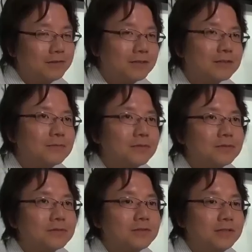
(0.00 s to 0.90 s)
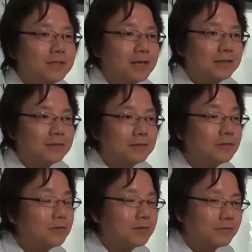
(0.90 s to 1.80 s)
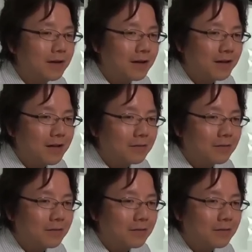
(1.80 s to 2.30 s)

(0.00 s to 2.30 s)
に立つものを作りたいというよりは